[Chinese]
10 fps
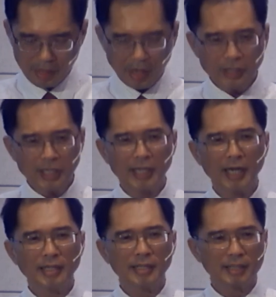而且
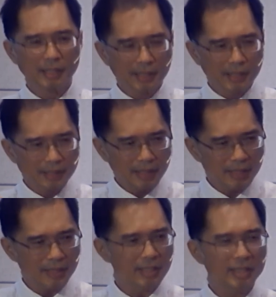呢，他
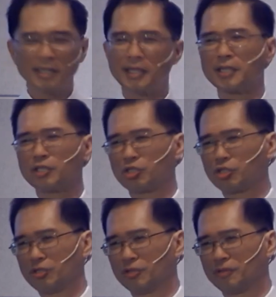经历那个死，
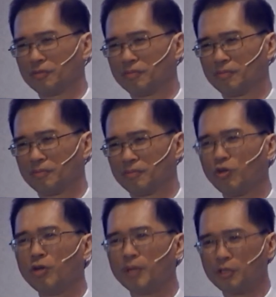
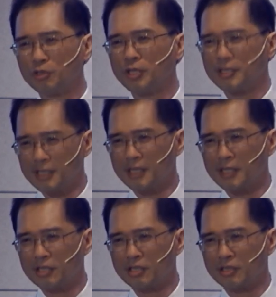为我们的罪，他经历
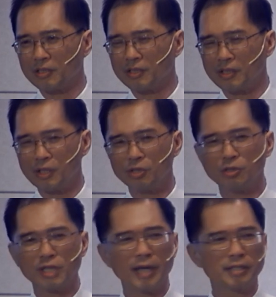死。耶稣
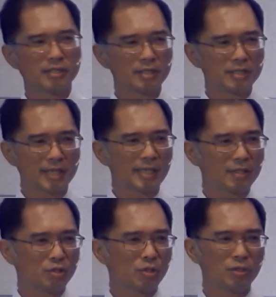在十字架上
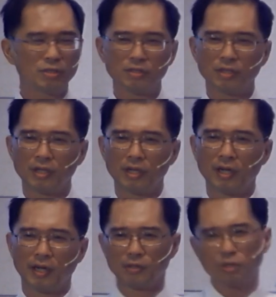最后一，
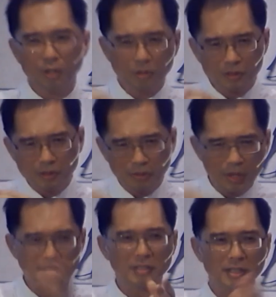啊，最后
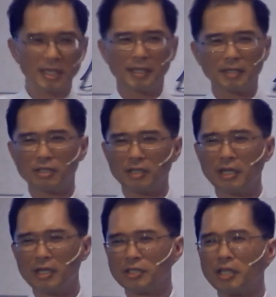话之前呢是
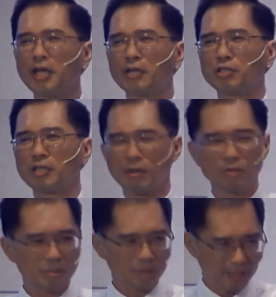神啊神啊，为
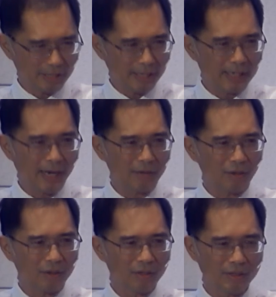什么你离开我？
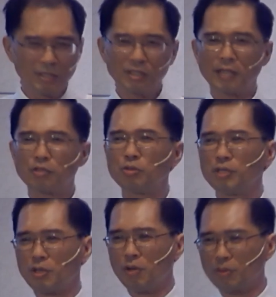那是他最
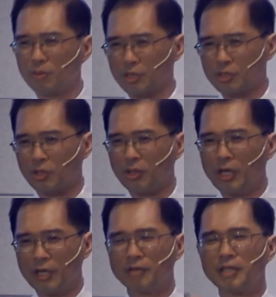痛苦的时候，
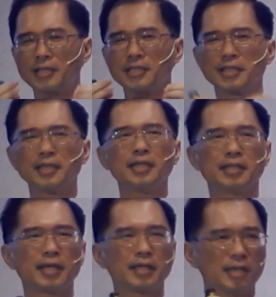因为他经历了
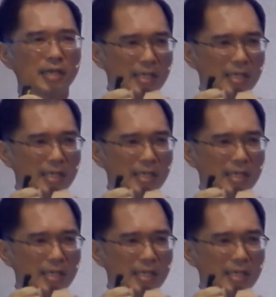那个